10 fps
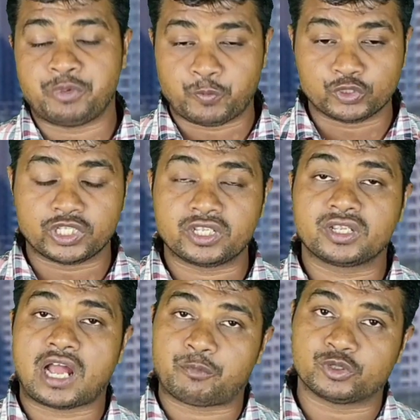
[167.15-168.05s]
বিপদে
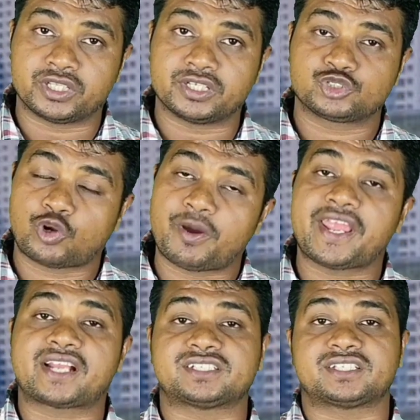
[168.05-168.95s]
আপদে
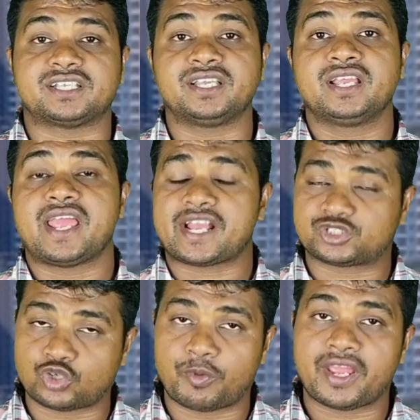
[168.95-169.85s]
সবাই একসাথে এক
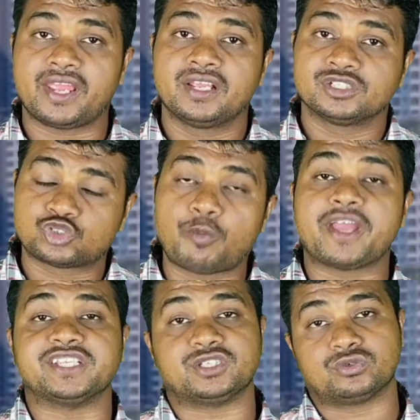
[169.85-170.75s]
সময়
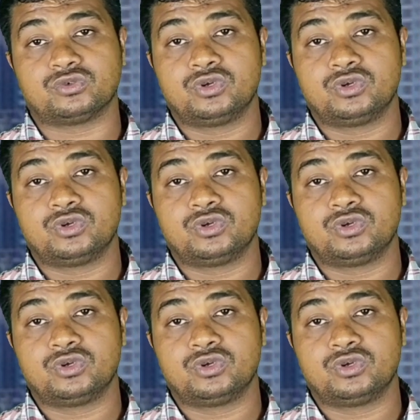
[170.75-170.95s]
সময় দিত